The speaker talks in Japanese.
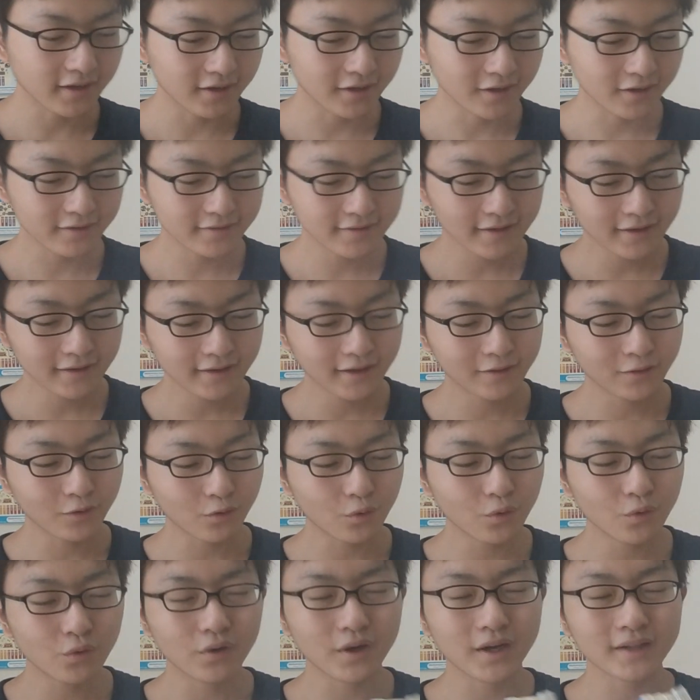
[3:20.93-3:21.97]
1000円
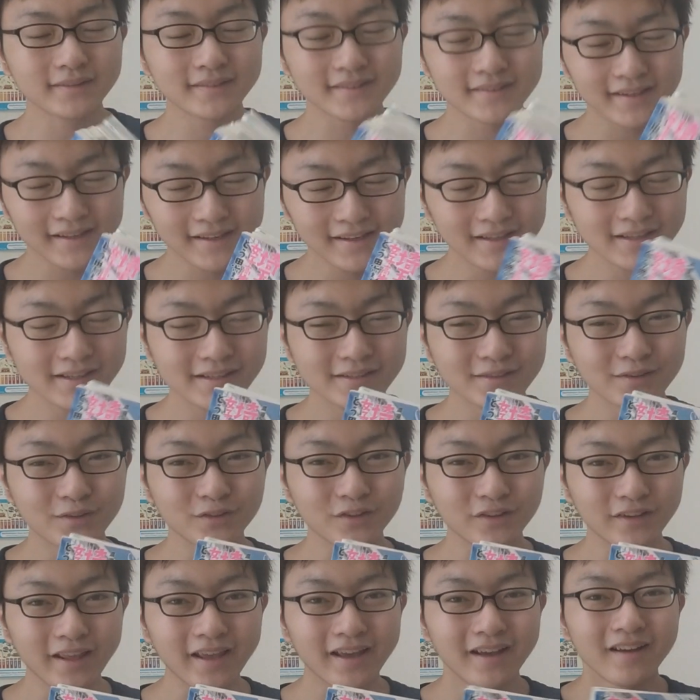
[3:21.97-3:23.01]
の本を買って1000円以
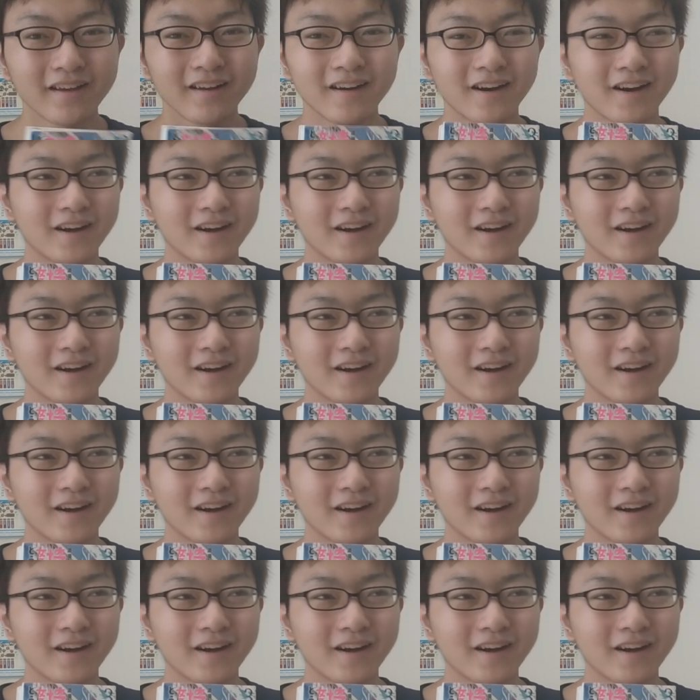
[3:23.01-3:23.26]
上のね、